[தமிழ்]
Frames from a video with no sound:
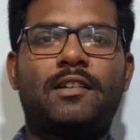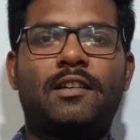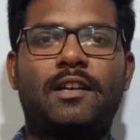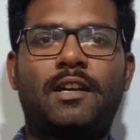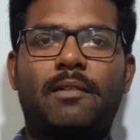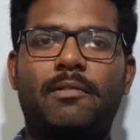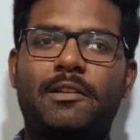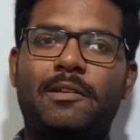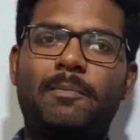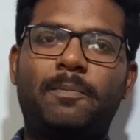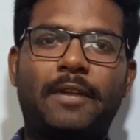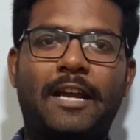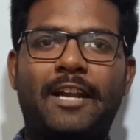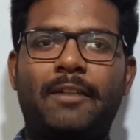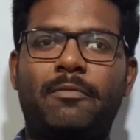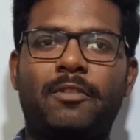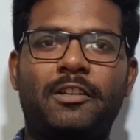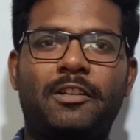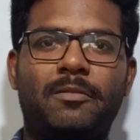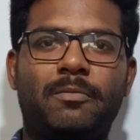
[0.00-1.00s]
அப்படின்னு
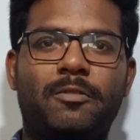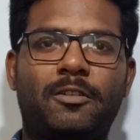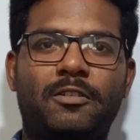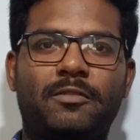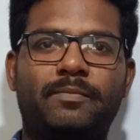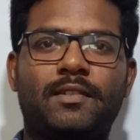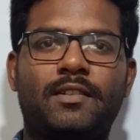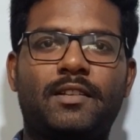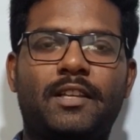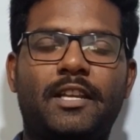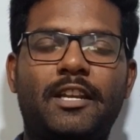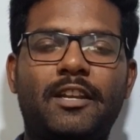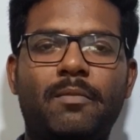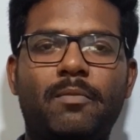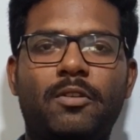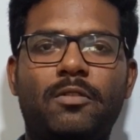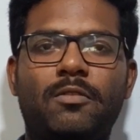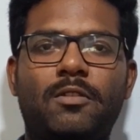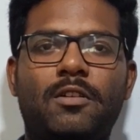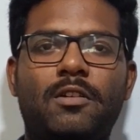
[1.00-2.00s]
பிளான் பண்ணியிருப்போம் என்ன
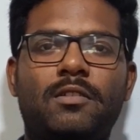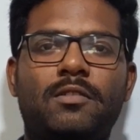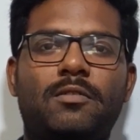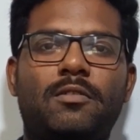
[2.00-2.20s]
பண்ணுவோம்